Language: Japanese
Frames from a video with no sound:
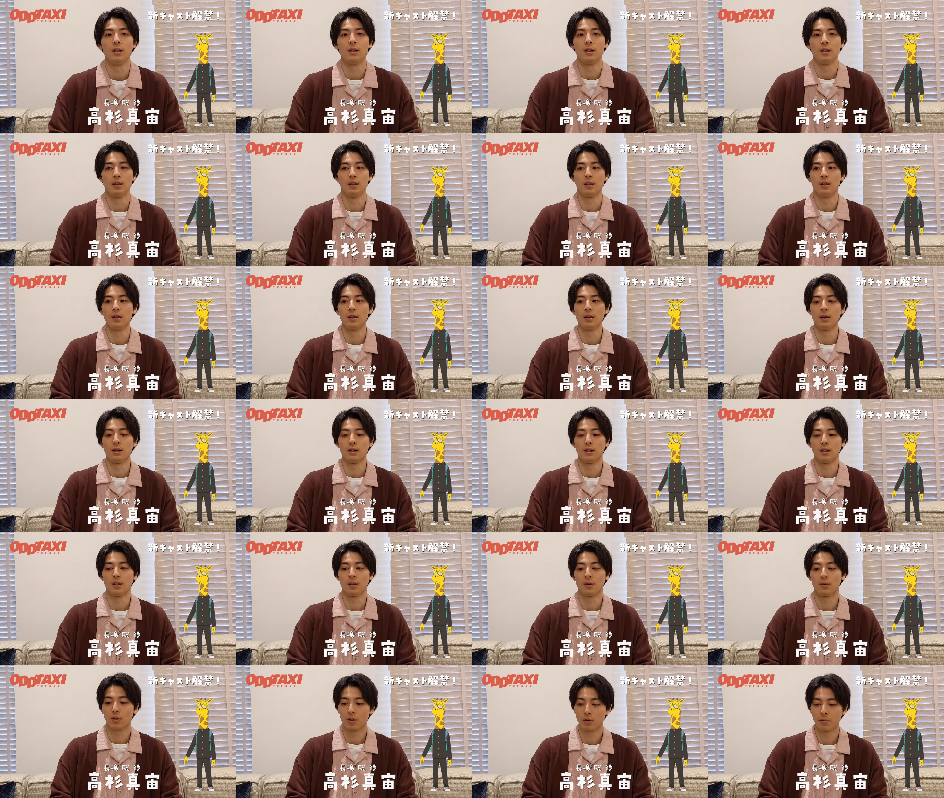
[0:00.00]

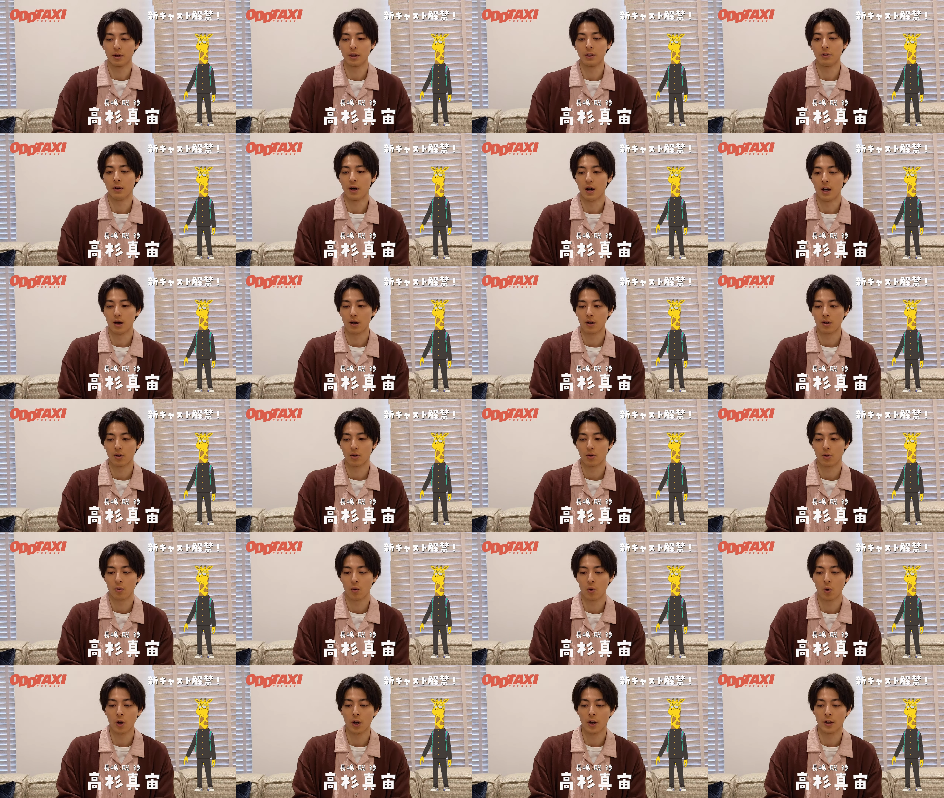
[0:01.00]
えー、これまでは
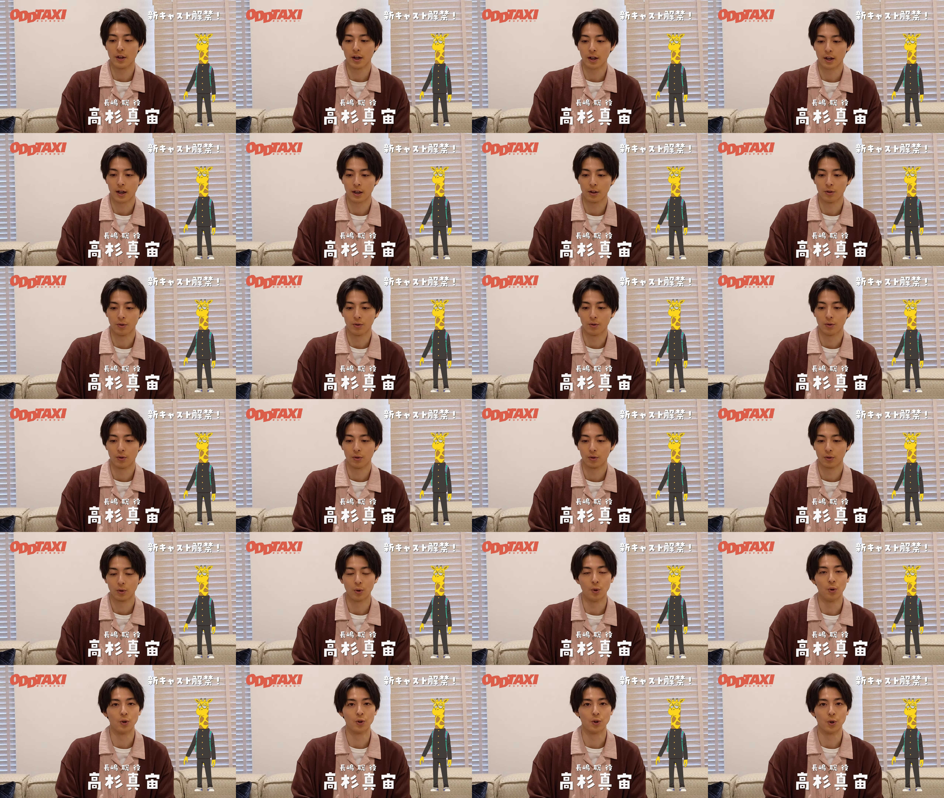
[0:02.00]
声だけの
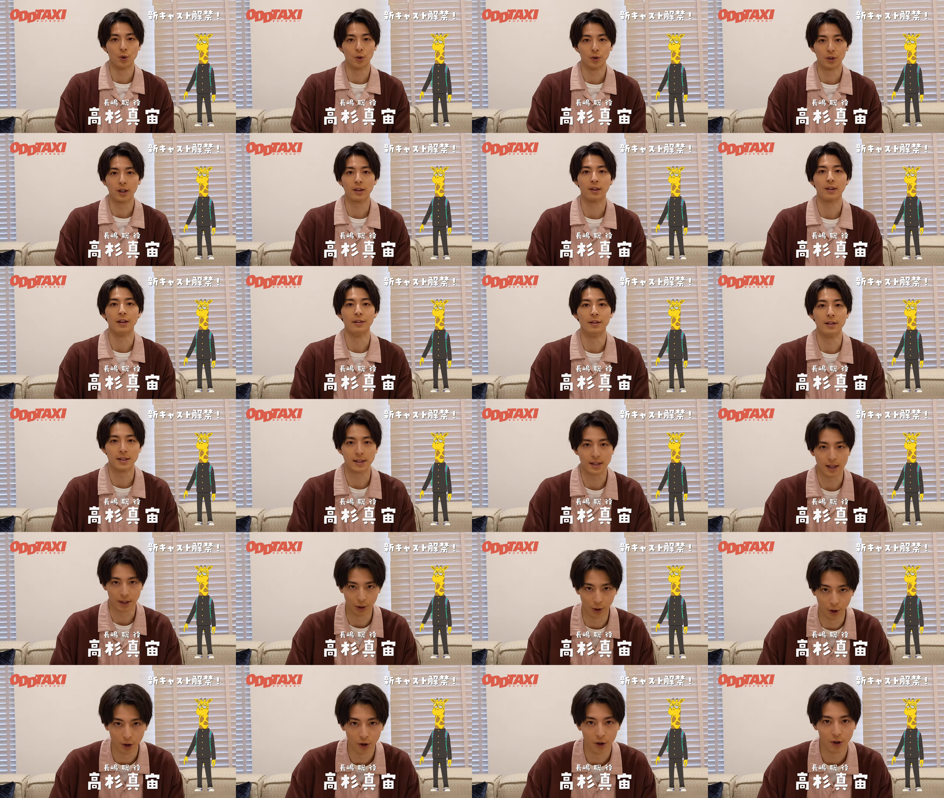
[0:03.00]
登場だったんです
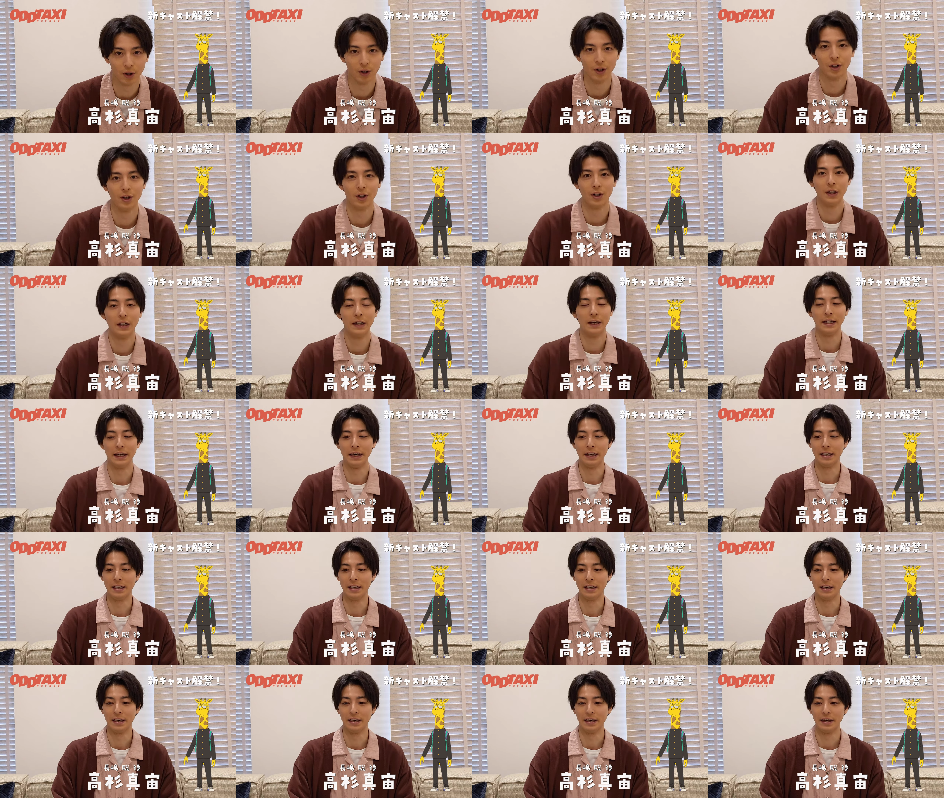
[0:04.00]
けど、
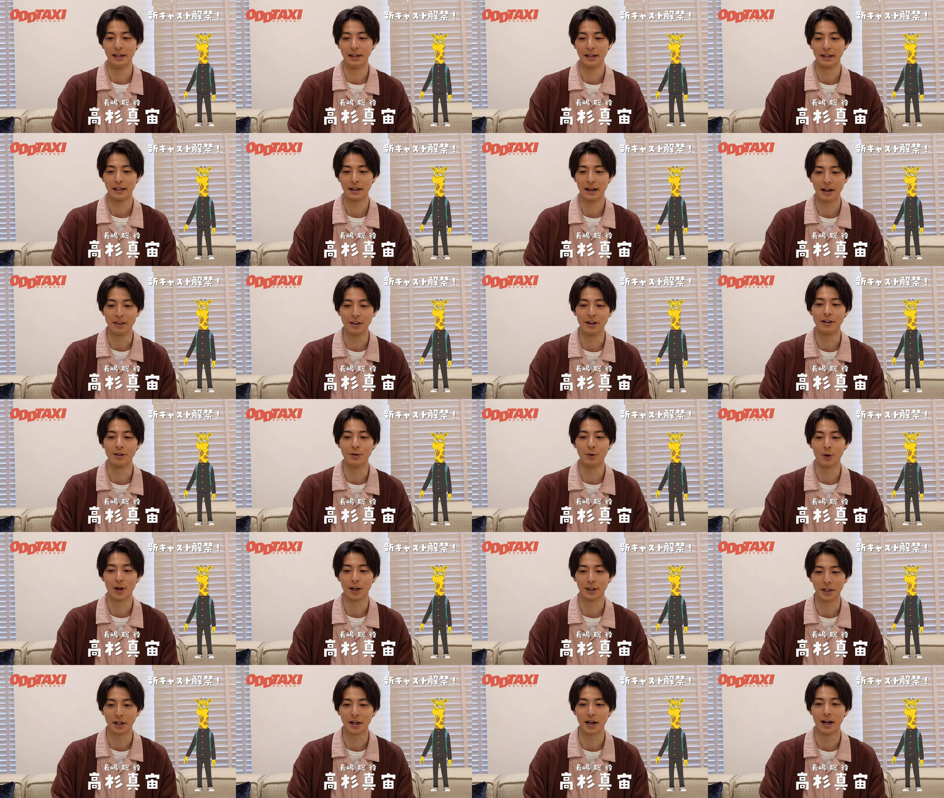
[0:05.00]
えー、かなりの
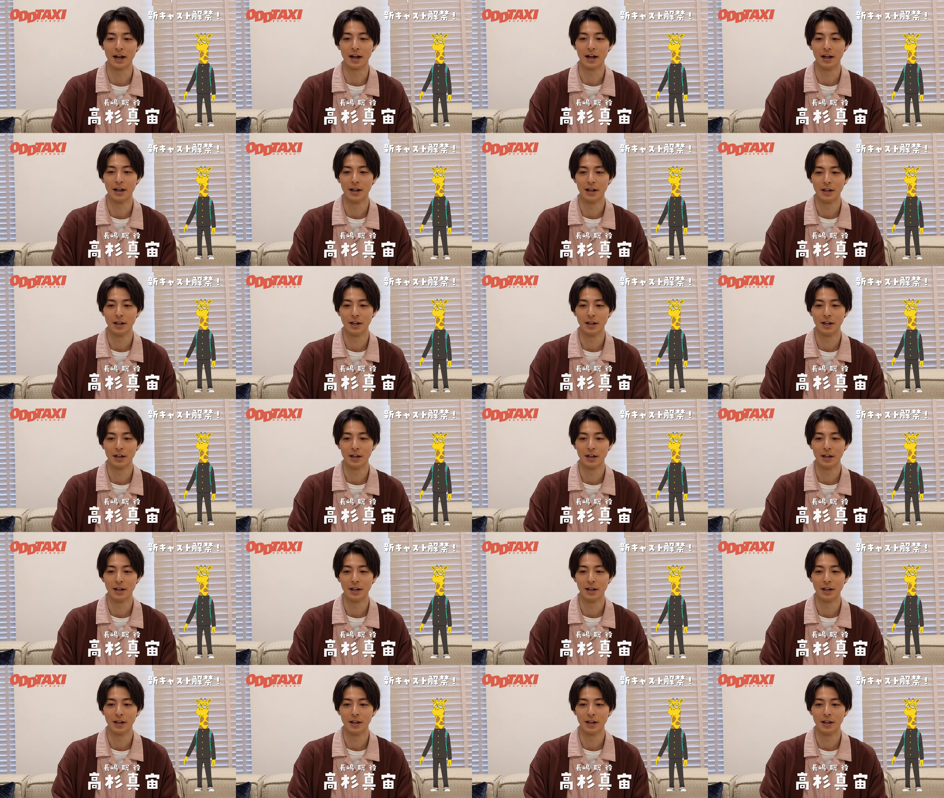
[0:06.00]
方が